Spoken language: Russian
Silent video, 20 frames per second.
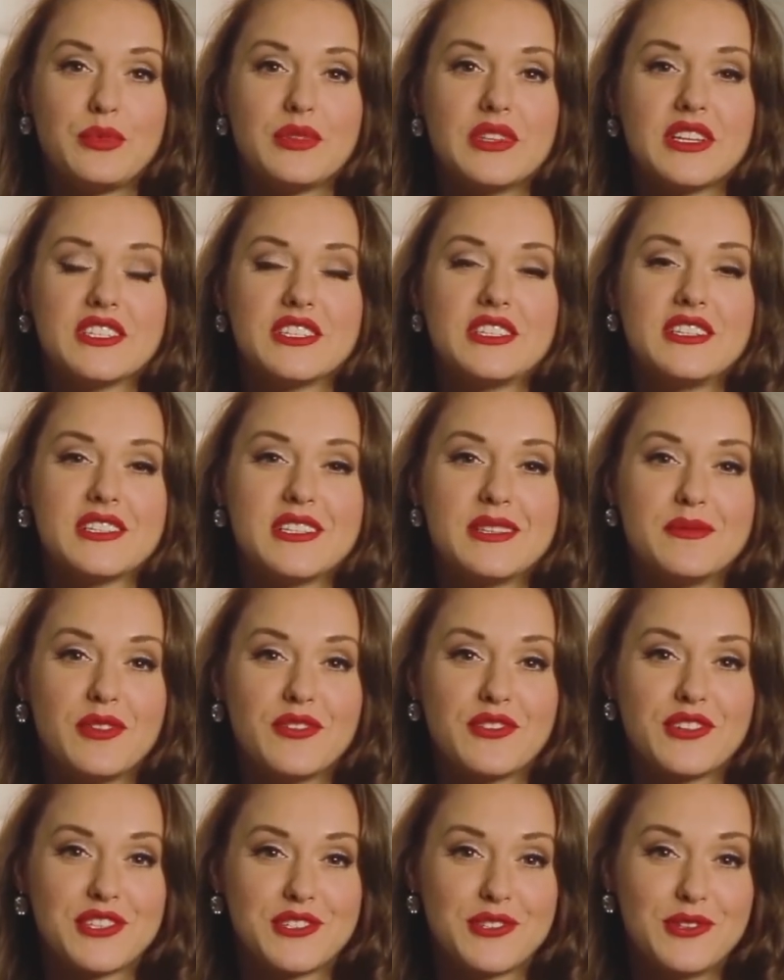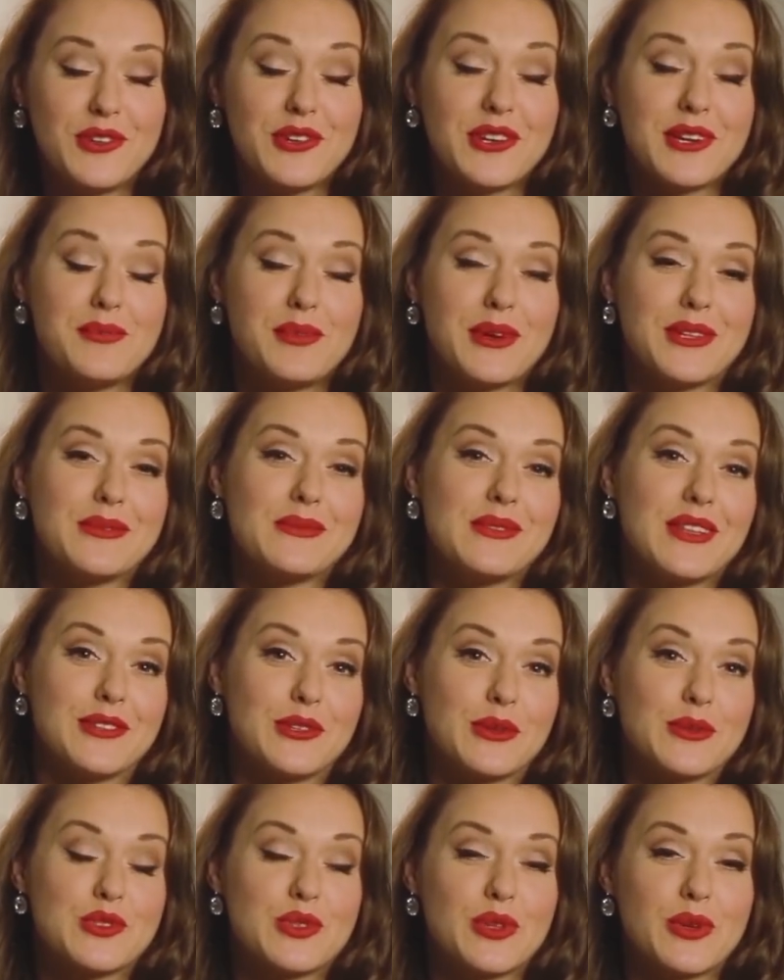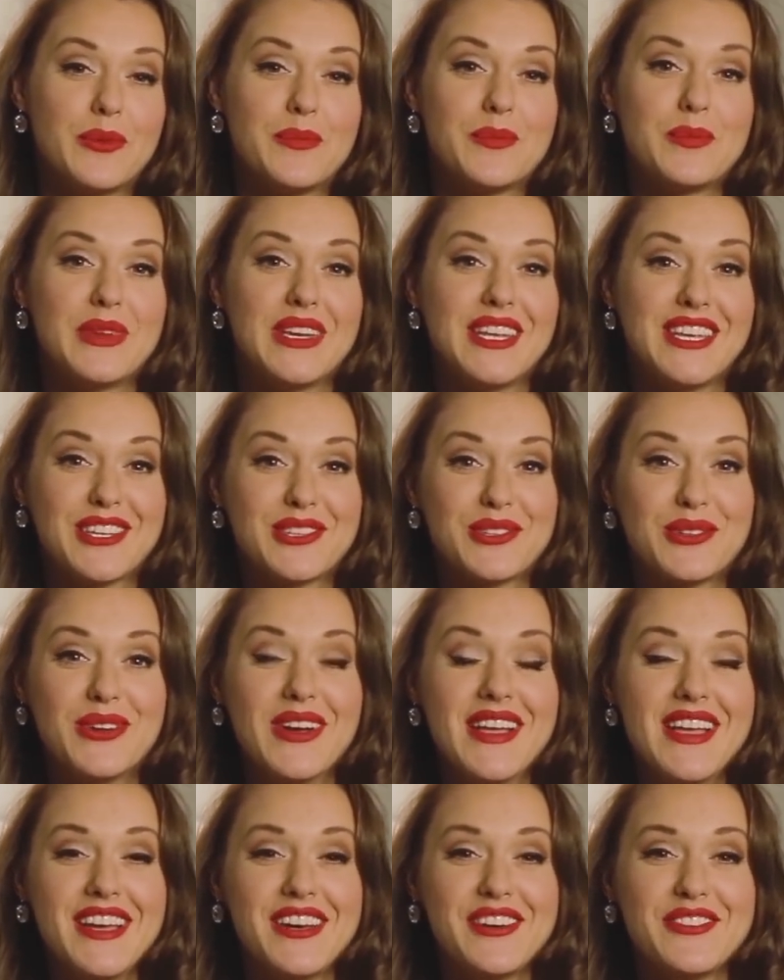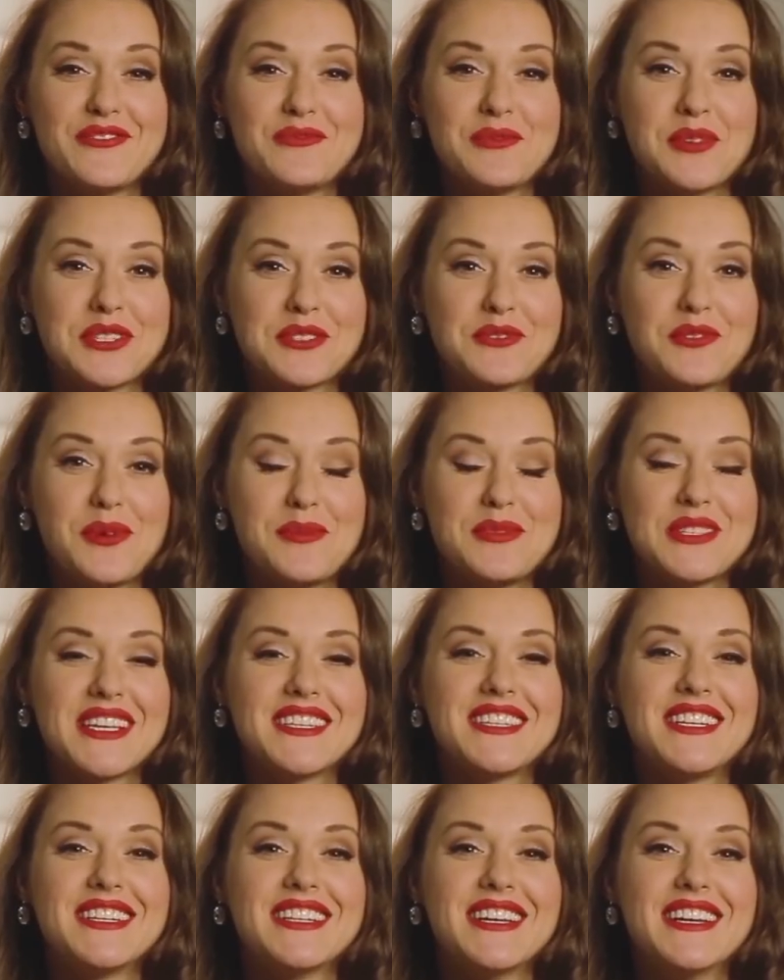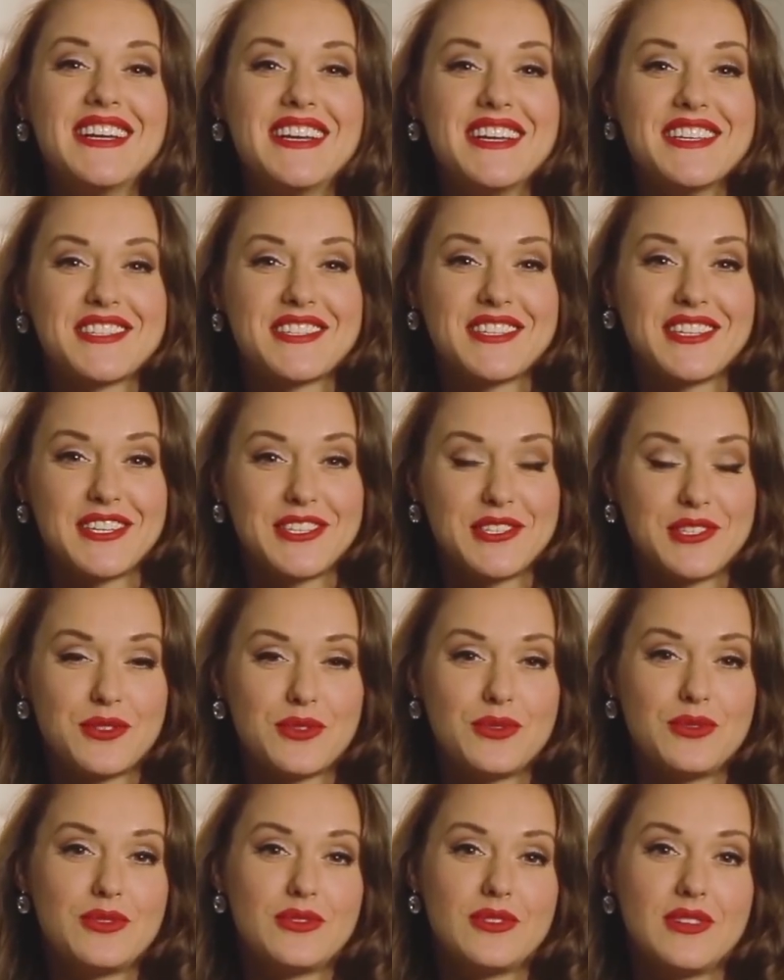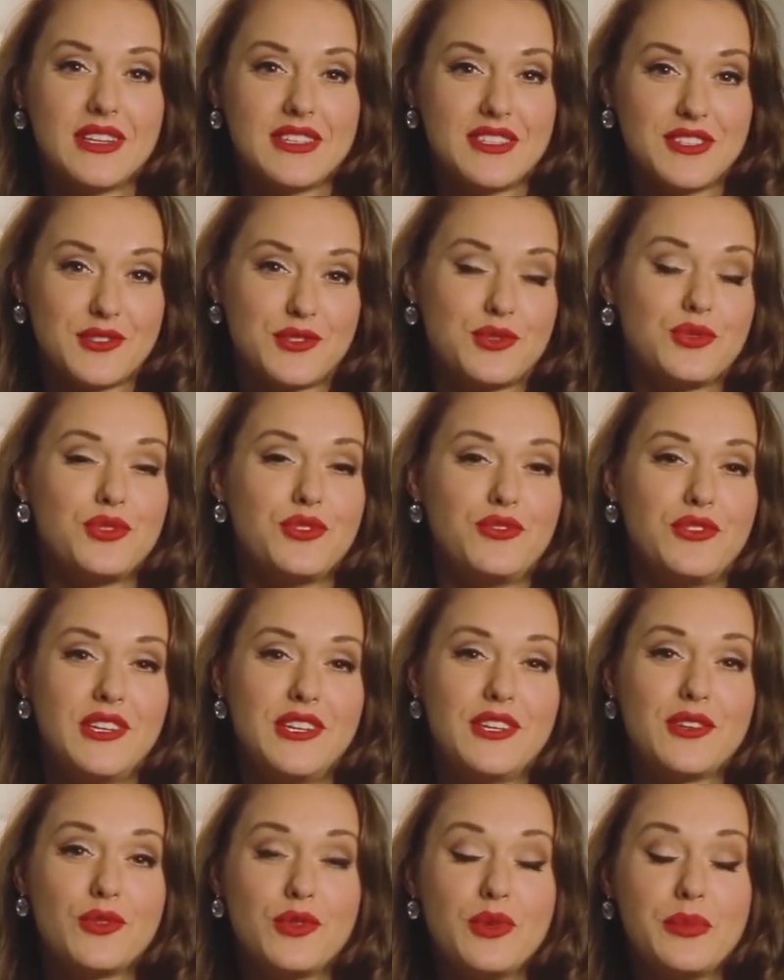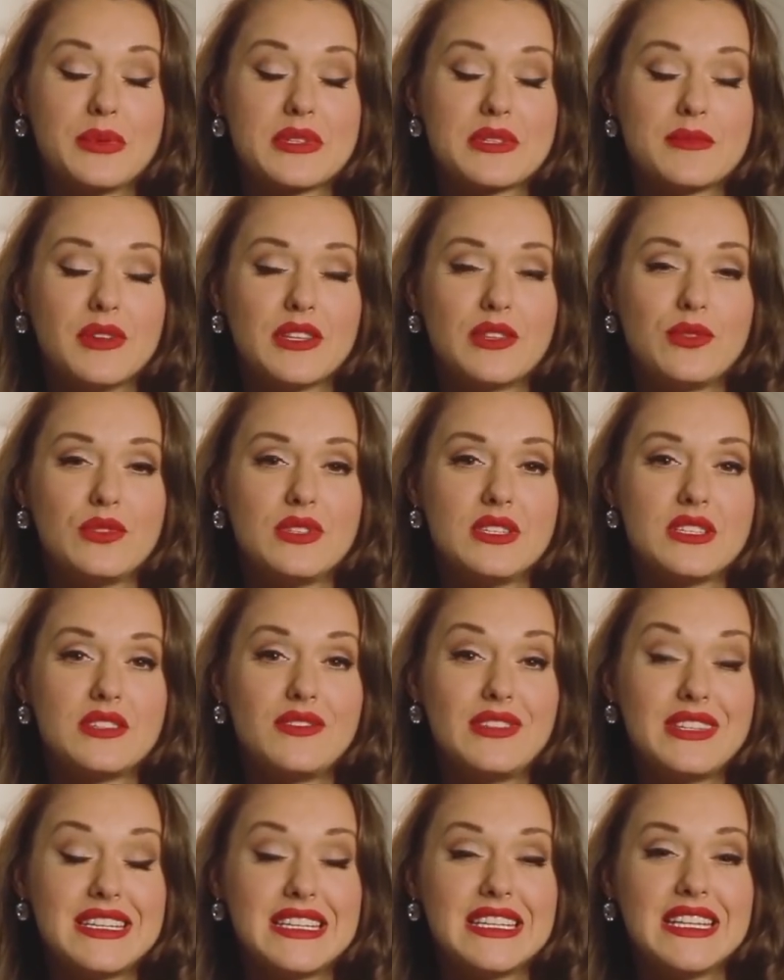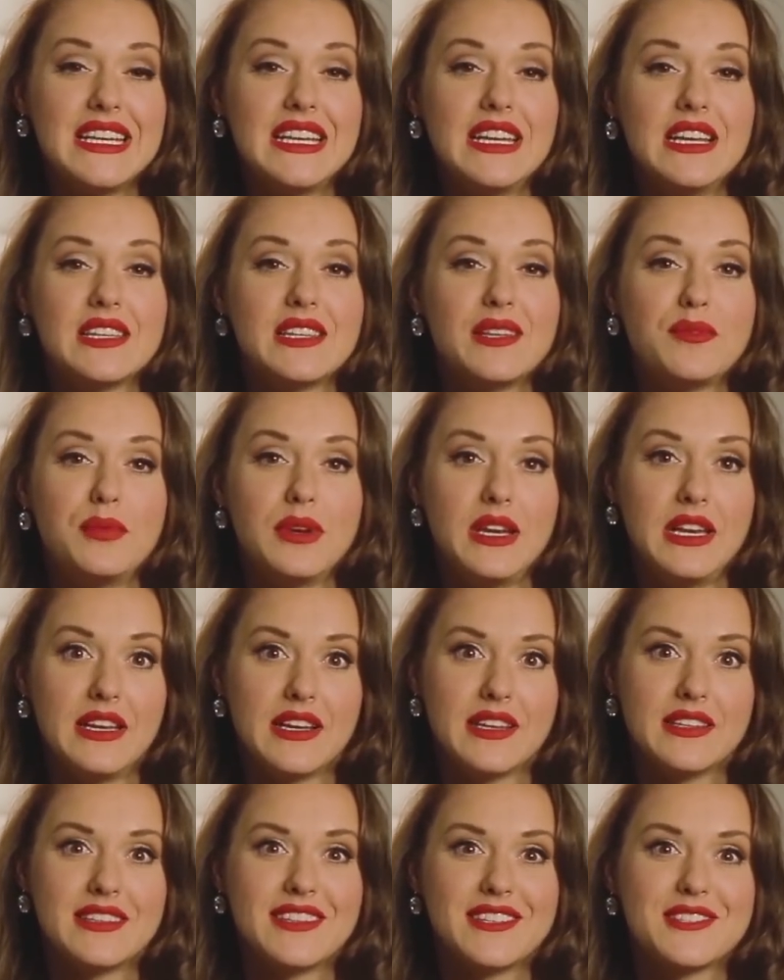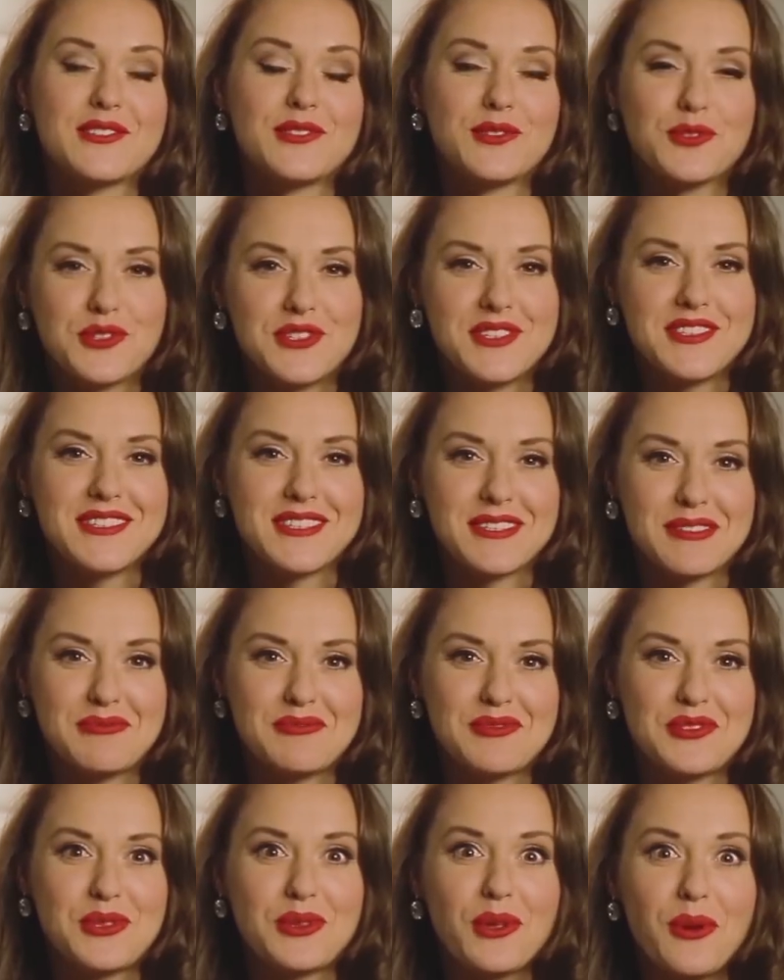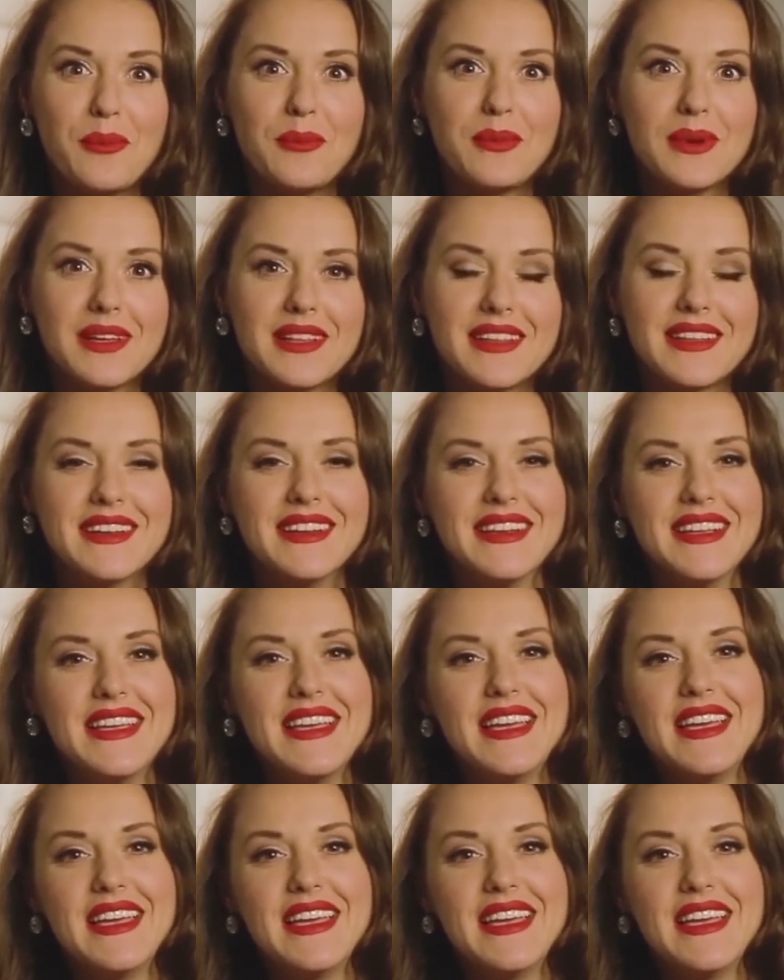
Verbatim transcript: положила себе в кошелек и подумала о том, что приеду в Москву, обязательно схожу, отнесу ювелиру и посмотрю, действительно ли это бриллианты. Слушайте, что было?